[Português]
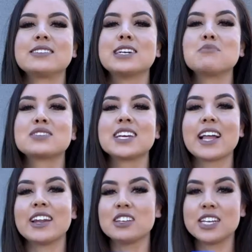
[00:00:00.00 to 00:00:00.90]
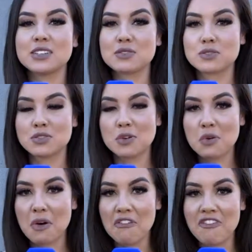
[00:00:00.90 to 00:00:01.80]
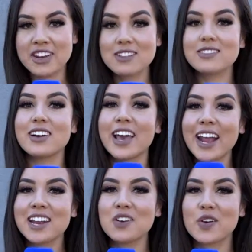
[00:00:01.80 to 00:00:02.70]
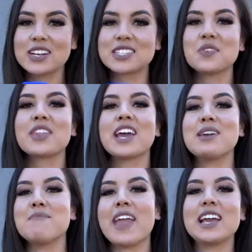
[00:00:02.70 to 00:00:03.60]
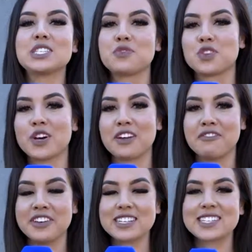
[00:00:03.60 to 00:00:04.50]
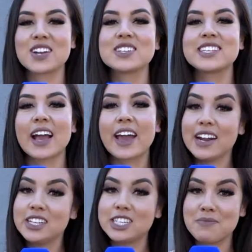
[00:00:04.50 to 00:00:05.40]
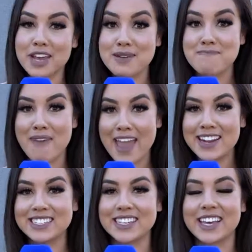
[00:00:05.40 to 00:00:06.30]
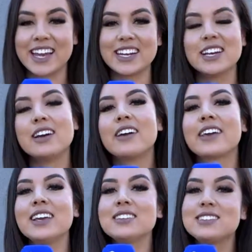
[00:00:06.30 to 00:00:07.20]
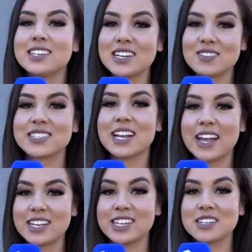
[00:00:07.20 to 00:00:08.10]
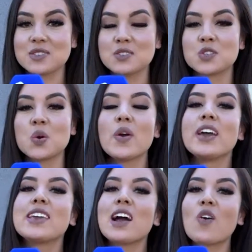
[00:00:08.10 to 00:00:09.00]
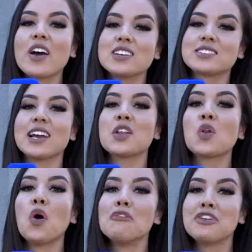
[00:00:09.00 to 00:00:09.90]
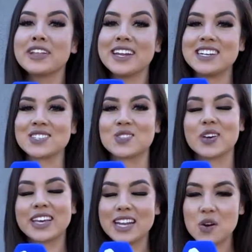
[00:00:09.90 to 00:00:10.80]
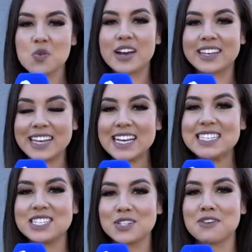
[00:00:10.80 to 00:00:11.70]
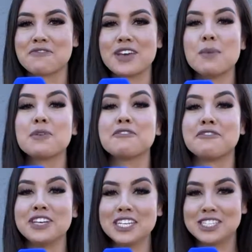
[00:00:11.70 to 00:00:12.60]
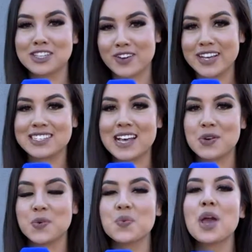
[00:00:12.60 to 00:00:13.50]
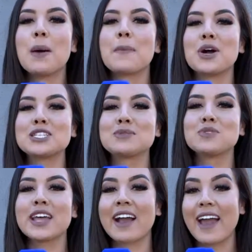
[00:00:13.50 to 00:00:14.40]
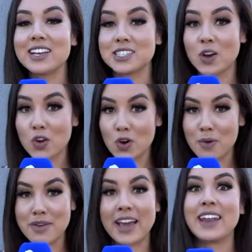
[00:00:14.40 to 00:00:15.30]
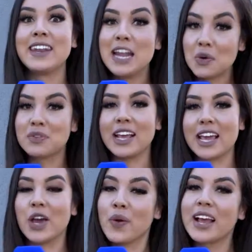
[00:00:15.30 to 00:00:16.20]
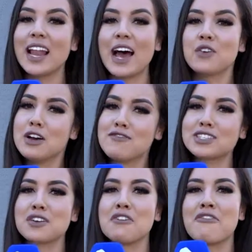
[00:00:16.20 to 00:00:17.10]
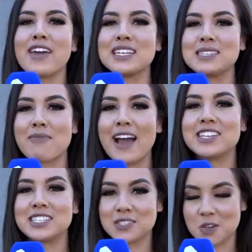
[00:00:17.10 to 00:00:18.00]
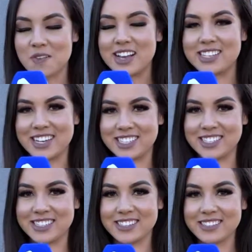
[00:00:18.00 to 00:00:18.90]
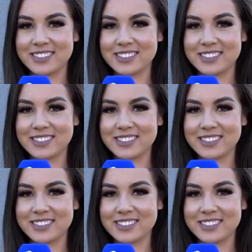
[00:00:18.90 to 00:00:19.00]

Estamos em Laranjeiras do Sul conferindo a reinauguração da MS Fotografias da nossa grande amiga Mary Siqueira, 15 anos em Laranjeiras do Sul e agora está em novo endereço, aqui na rua 15 de novembro 2201, próximo da Caixa Econômica. Não tem erro e claro, você confere as imagens com a gente.